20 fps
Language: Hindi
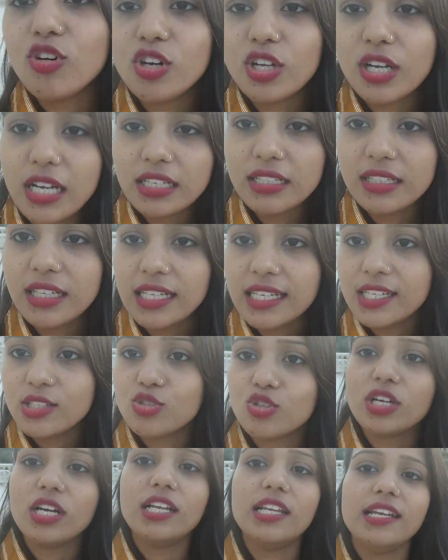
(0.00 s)
वौरान गली की
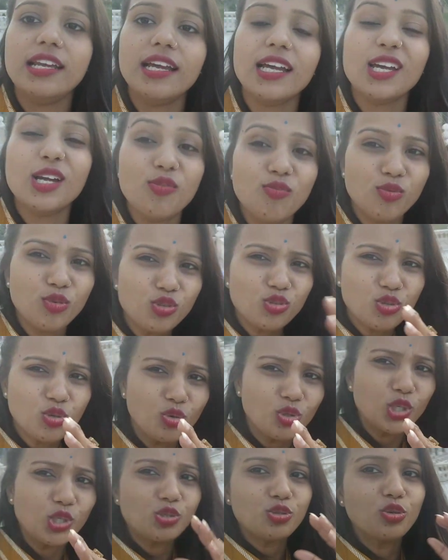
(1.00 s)
जो गलियाँ हैं वो
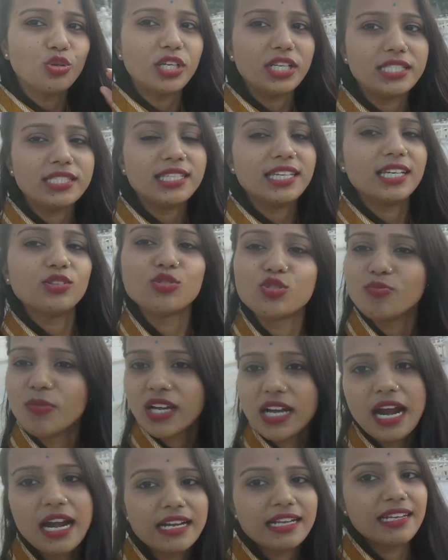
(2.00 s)
छोटी छोटी सी हैं तो
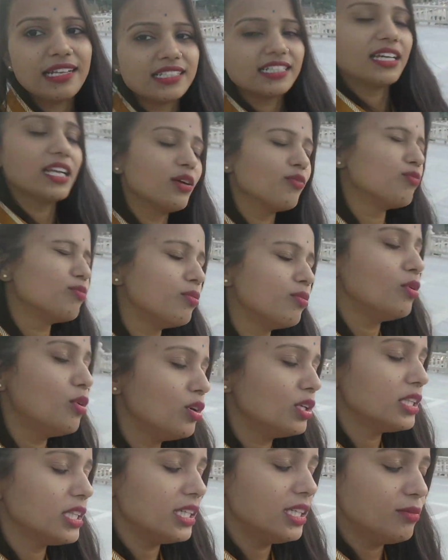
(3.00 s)
उसमें गाड़ी ले जाना
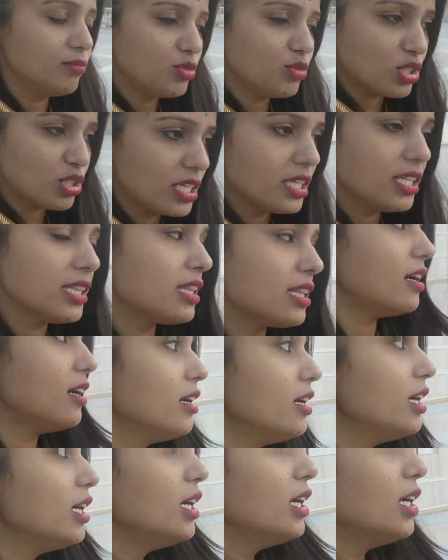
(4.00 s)
बहुत ही मुश्किल
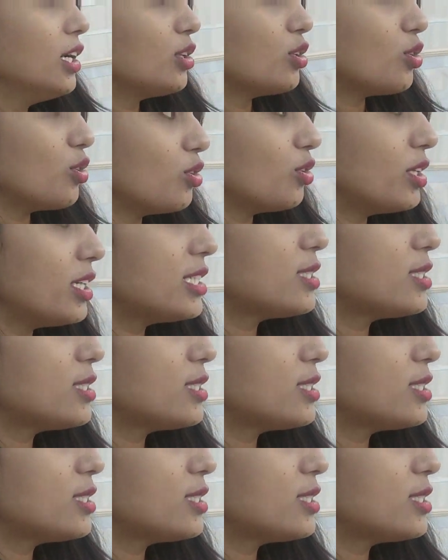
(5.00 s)
था तो